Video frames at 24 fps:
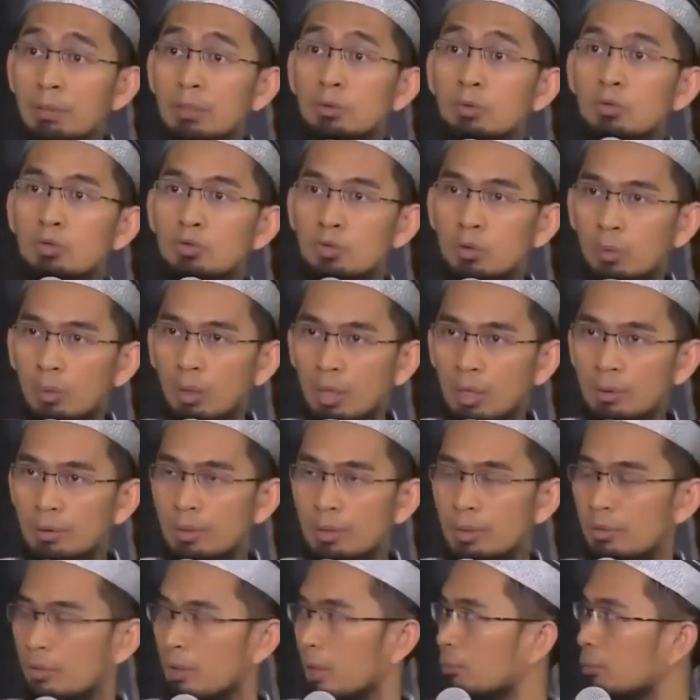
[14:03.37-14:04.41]
petunjuk
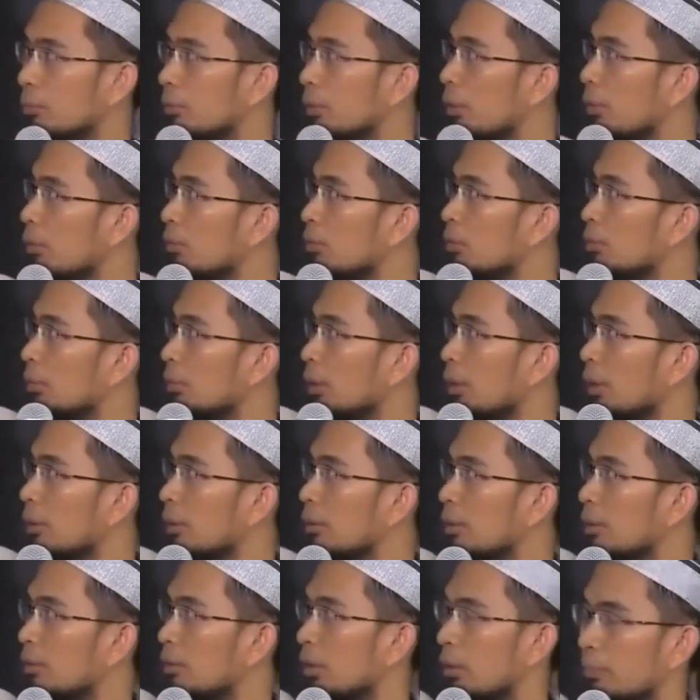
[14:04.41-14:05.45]
hadis Abu Daud nomor
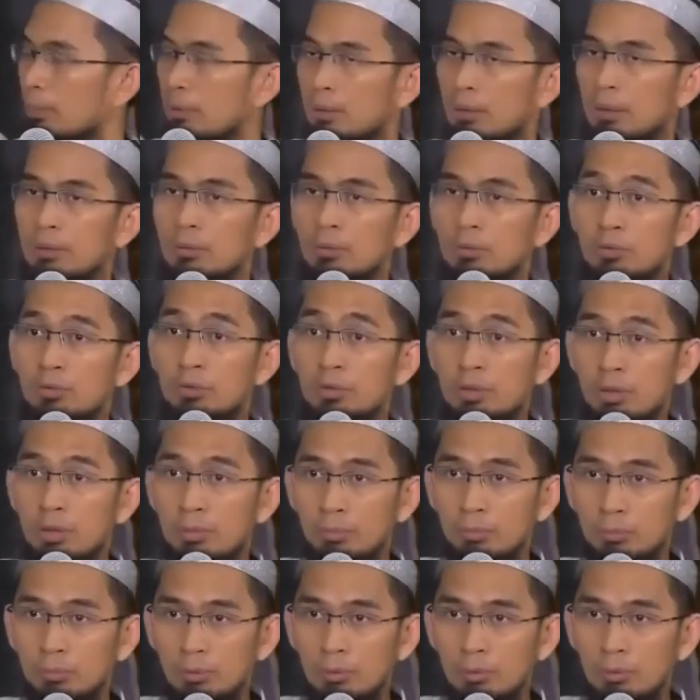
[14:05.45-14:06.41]
hadis 838